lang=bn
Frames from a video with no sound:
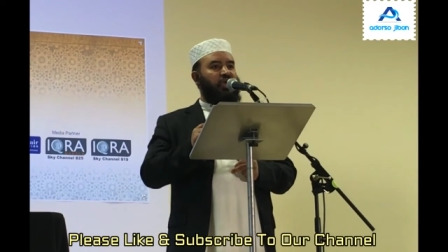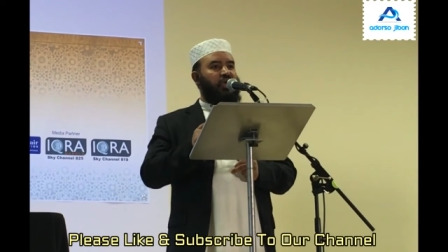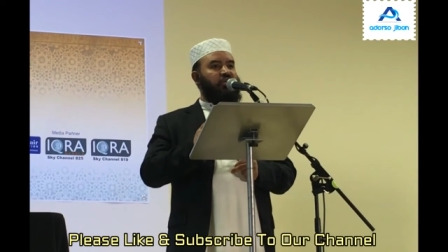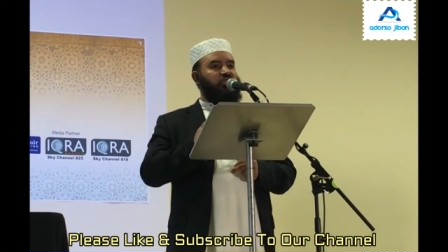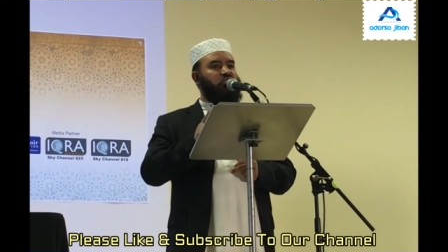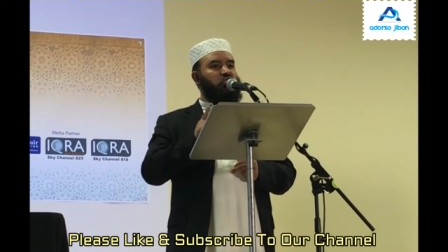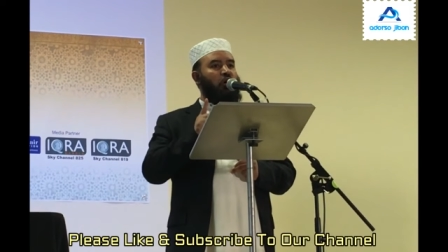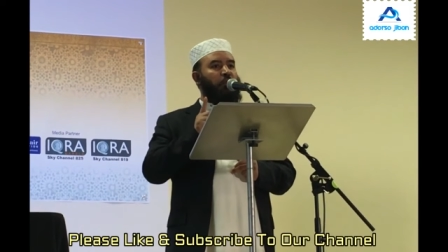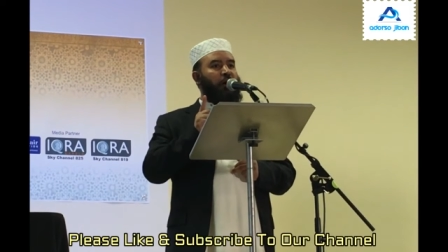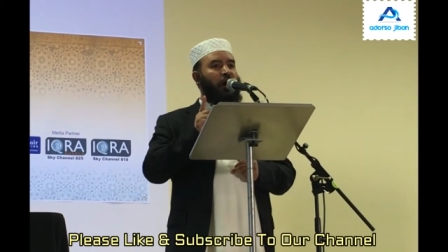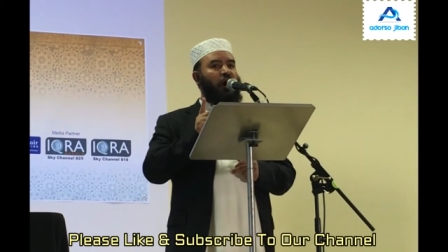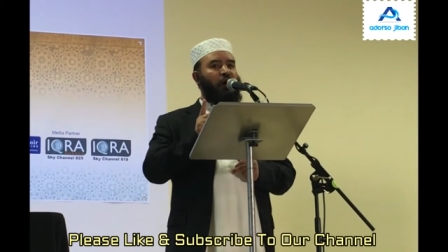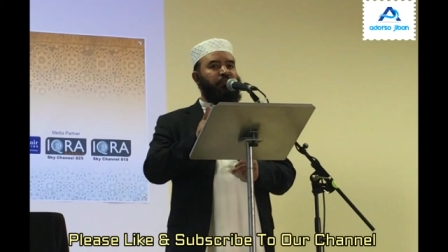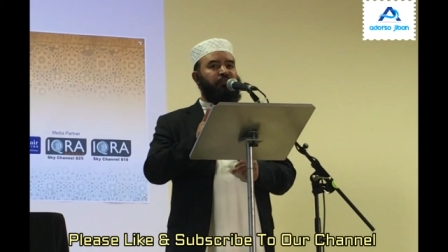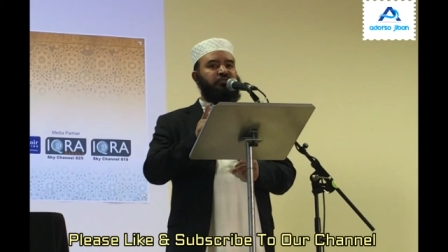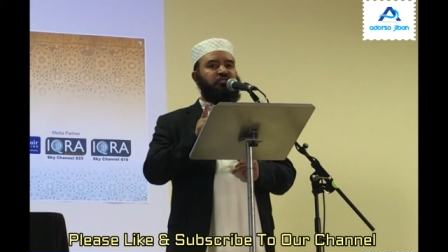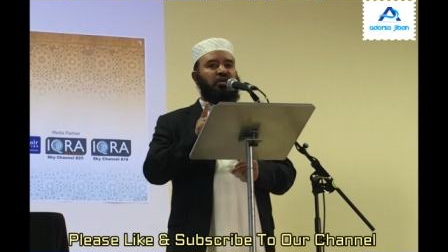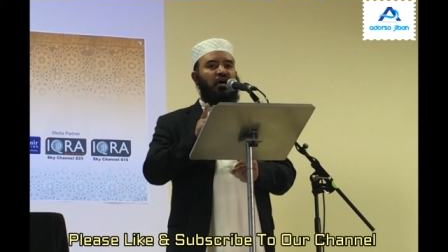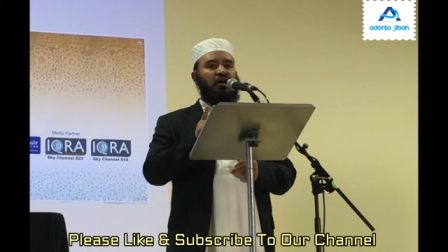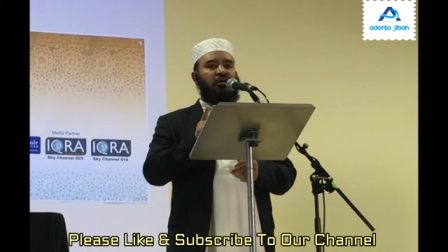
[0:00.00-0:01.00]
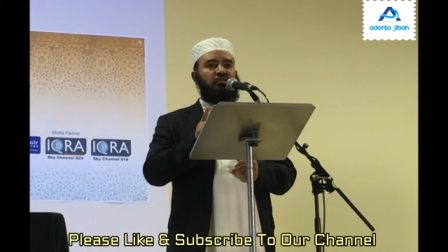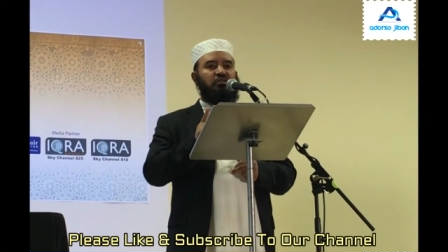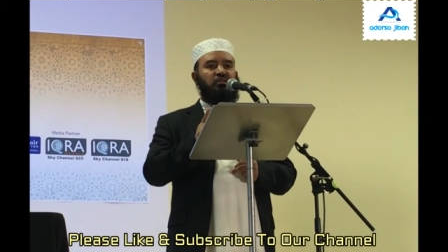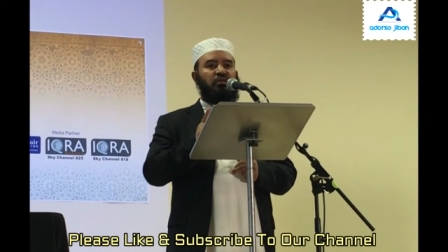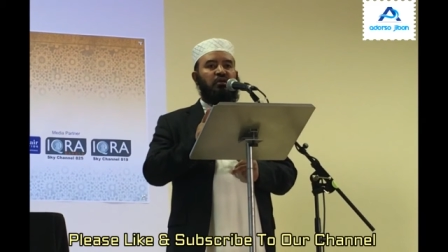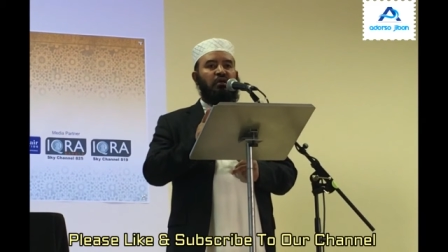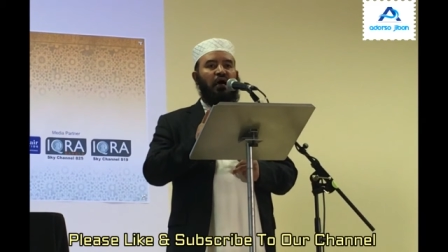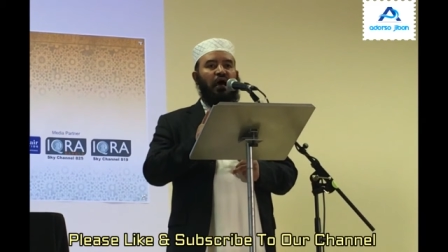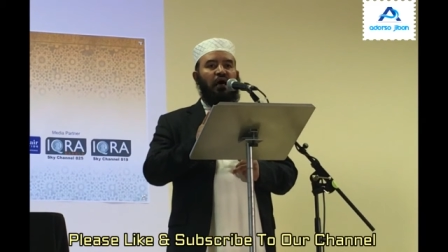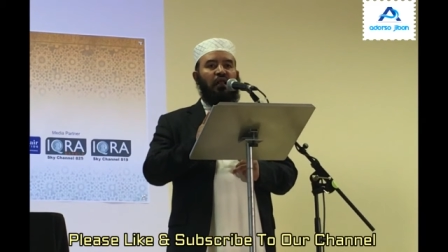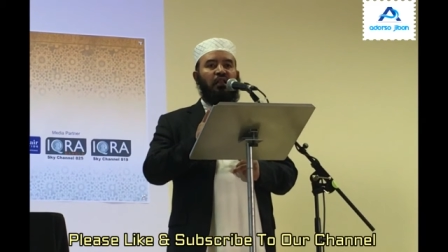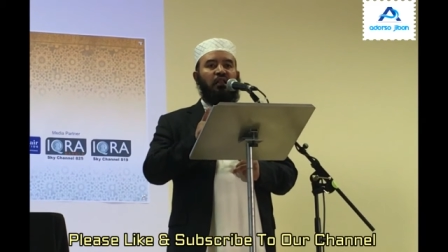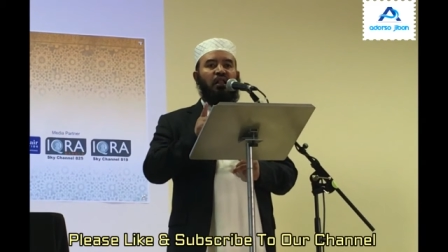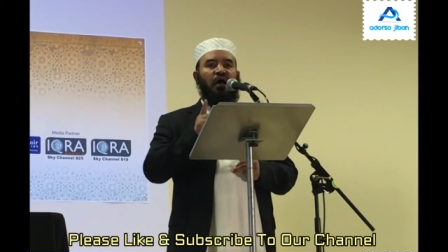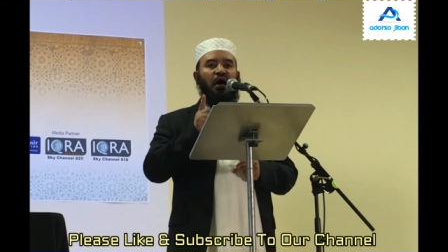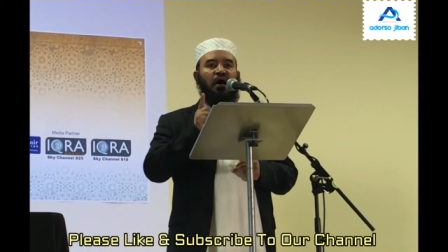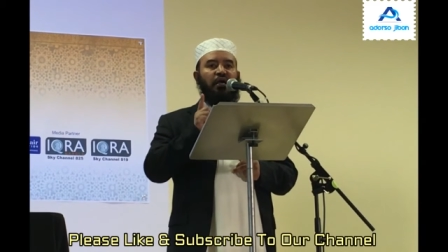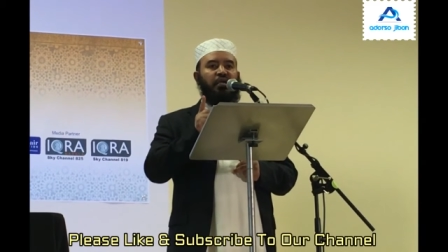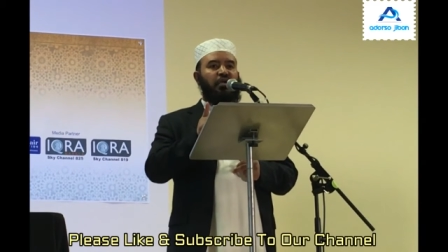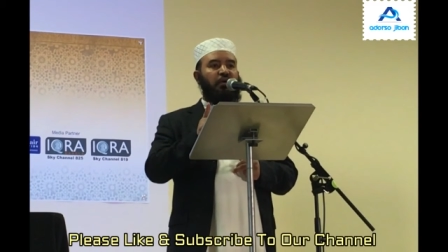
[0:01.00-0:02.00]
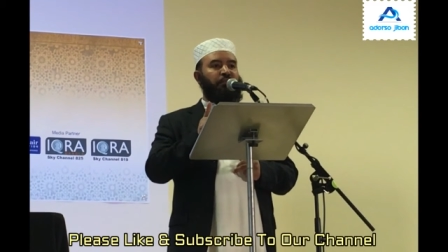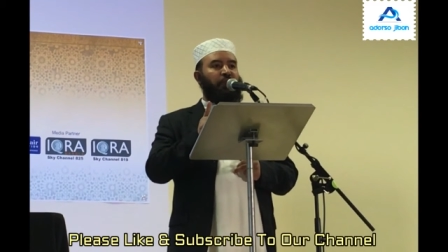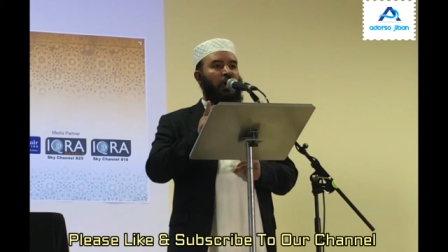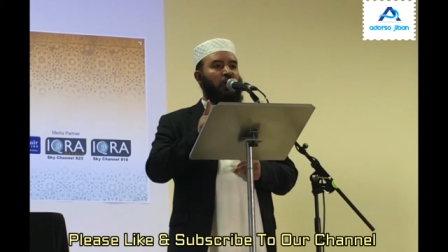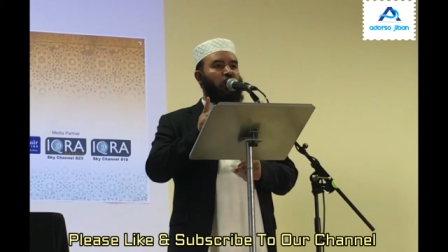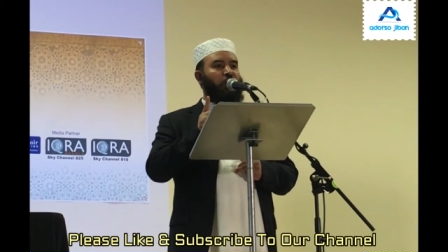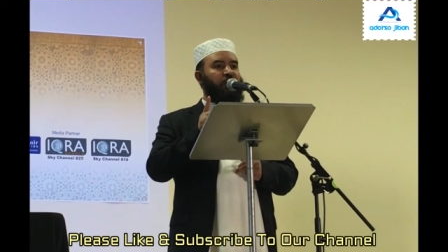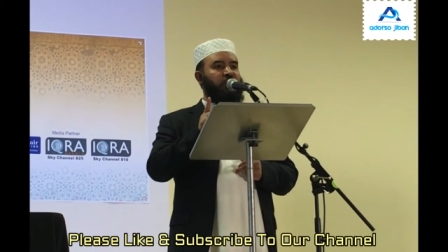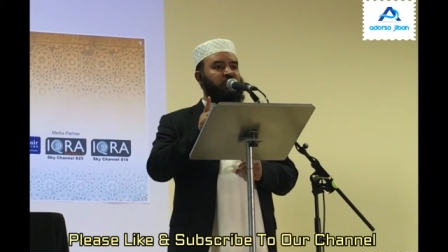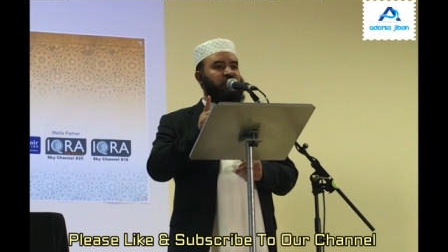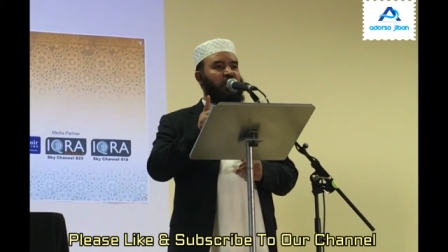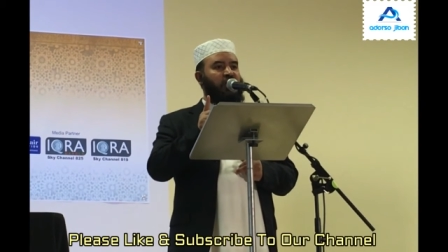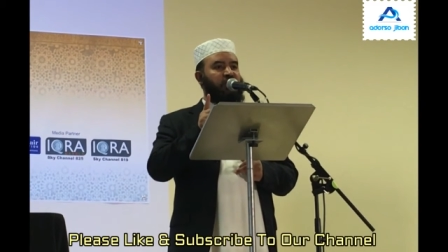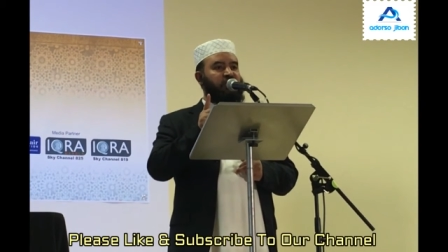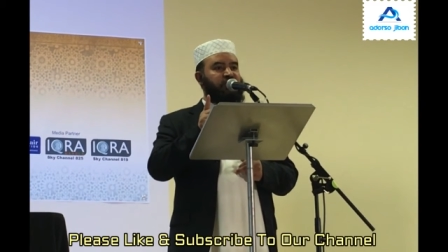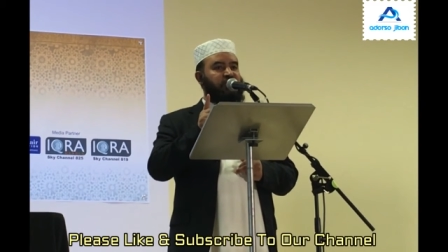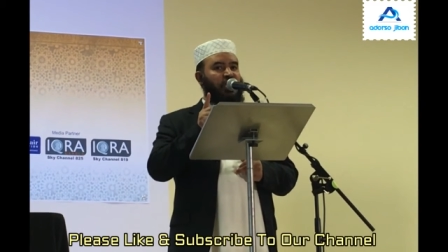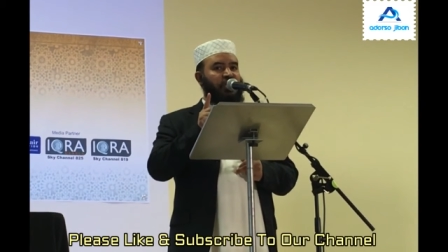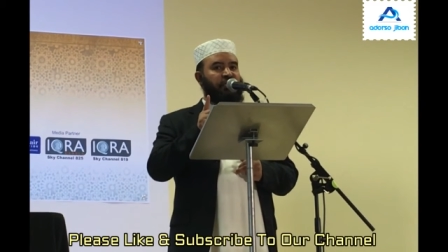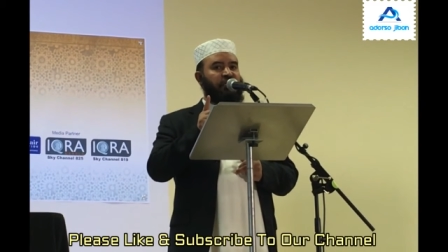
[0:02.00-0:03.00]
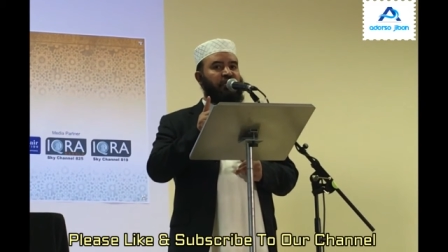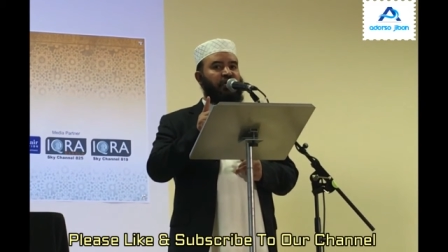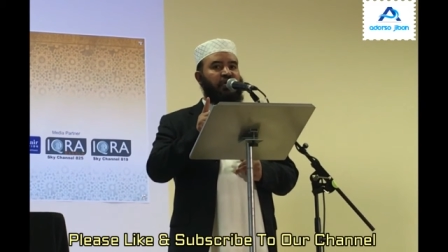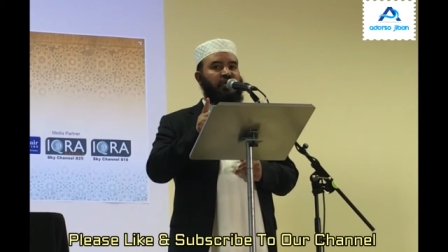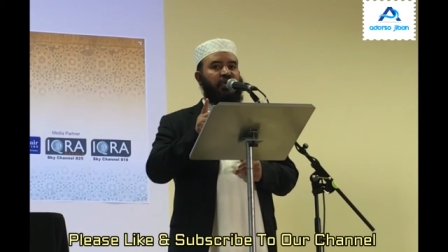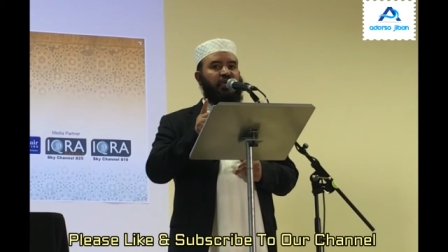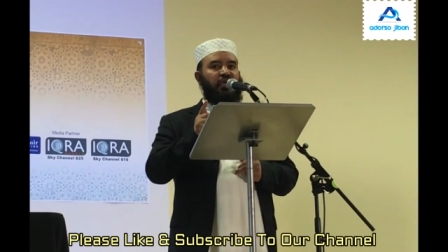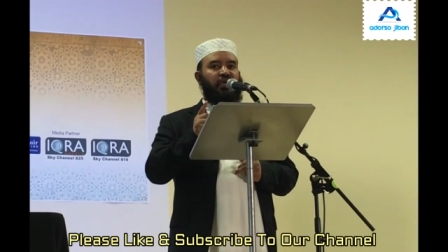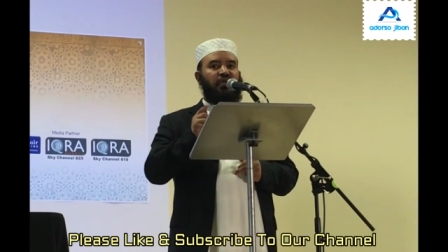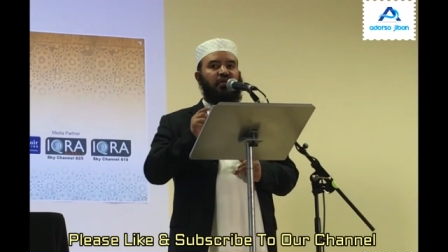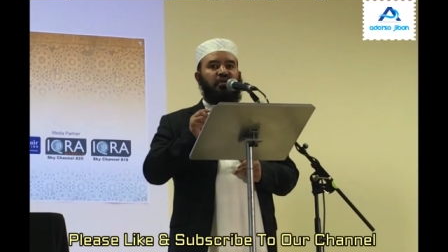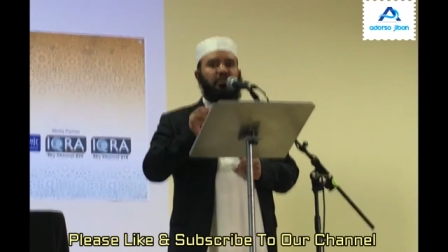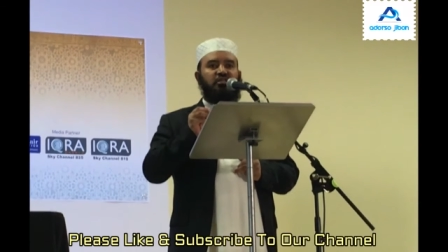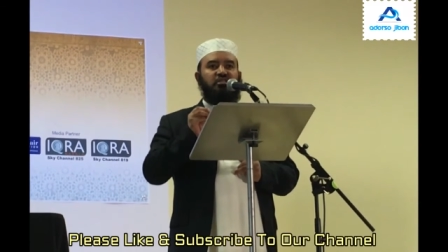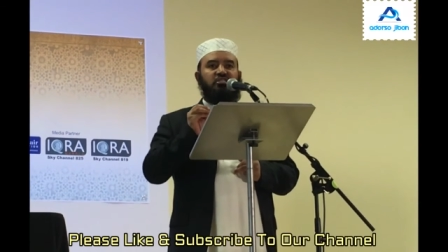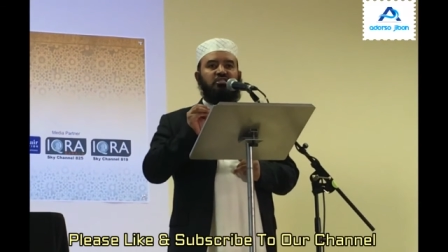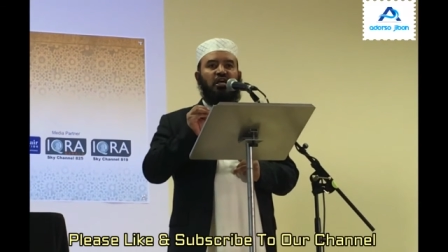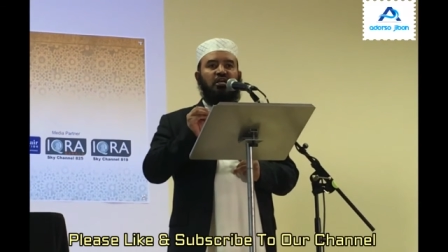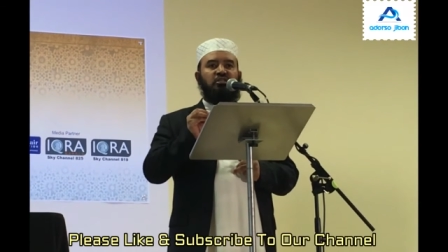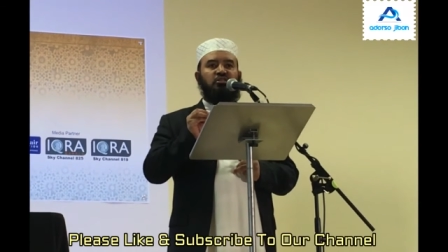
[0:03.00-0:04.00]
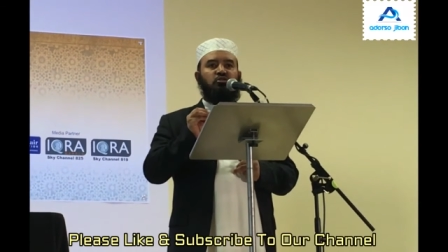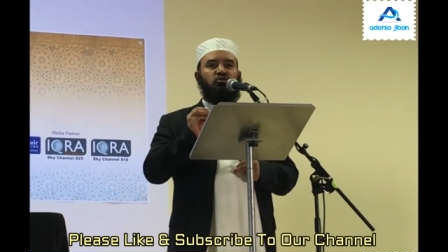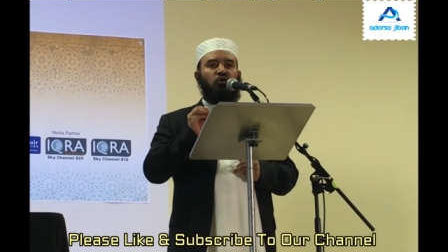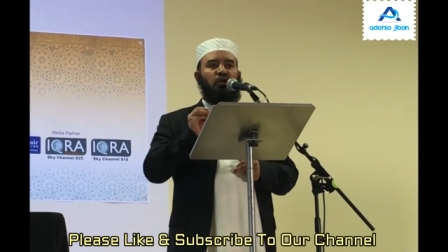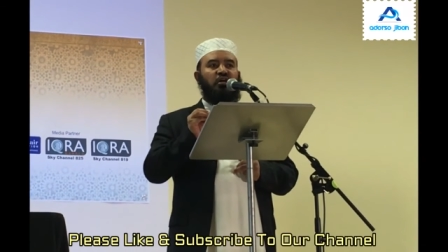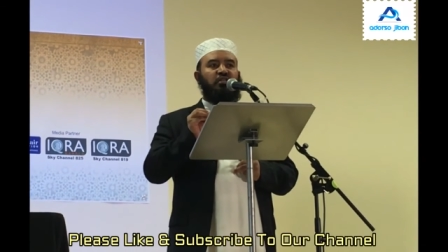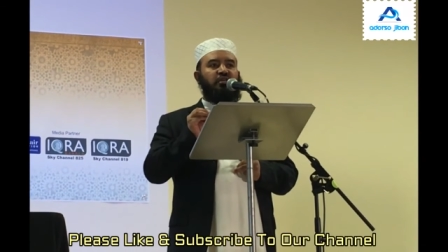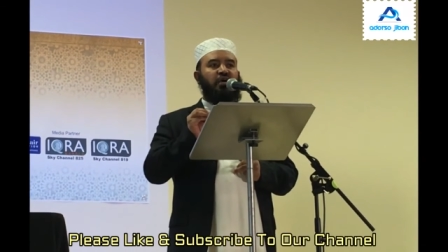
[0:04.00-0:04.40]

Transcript: এই স্বভাবজাত আল্লাহকে ভালোবাসার চাহিদাকে সান্ত্বনা